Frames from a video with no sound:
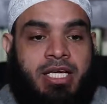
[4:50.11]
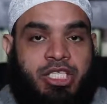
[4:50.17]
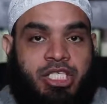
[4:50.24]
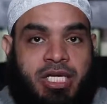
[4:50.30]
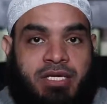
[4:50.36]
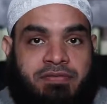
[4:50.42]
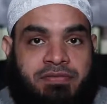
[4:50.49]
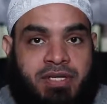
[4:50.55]

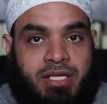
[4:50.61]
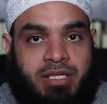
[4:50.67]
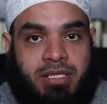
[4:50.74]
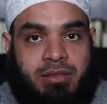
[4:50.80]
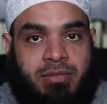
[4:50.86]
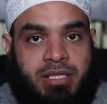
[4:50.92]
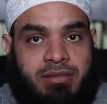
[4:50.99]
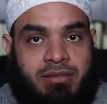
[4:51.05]
شايفين
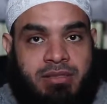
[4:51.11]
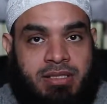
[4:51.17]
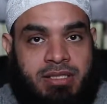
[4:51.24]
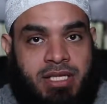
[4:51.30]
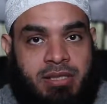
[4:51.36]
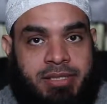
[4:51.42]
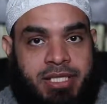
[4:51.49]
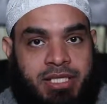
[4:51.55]
المنظر
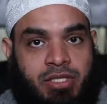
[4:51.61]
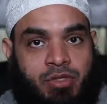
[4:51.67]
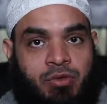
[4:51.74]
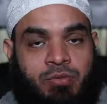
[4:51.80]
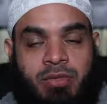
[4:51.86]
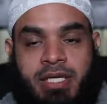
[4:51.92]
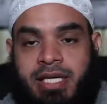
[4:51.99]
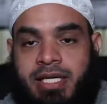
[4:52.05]
ده
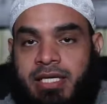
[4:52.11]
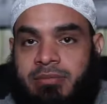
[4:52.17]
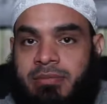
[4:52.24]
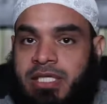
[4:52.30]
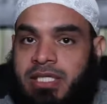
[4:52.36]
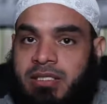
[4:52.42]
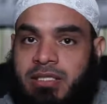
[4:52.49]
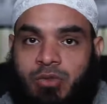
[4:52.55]
بعينيهم ولكن
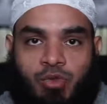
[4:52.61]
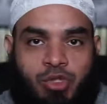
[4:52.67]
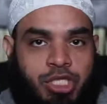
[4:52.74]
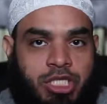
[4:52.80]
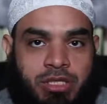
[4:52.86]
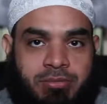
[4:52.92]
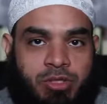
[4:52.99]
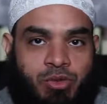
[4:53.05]
ما
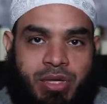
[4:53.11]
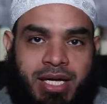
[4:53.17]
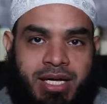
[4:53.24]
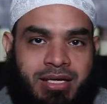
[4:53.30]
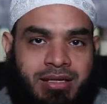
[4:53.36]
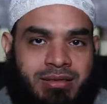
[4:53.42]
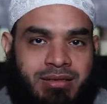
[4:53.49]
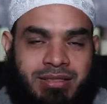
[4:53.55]
يقدروش يعملوا
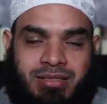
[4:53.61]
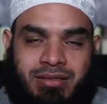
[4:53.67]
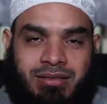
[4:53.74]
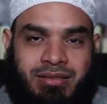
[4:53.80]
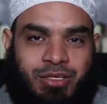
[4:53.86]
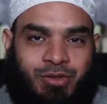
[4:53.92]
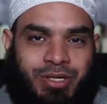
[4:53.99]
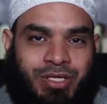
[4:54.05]
حاجة رضي
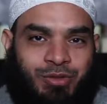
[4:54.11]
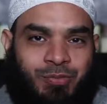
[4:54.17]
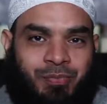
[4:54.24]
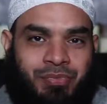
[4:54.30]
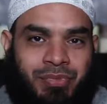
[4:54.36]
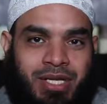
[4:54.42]
الله عنهم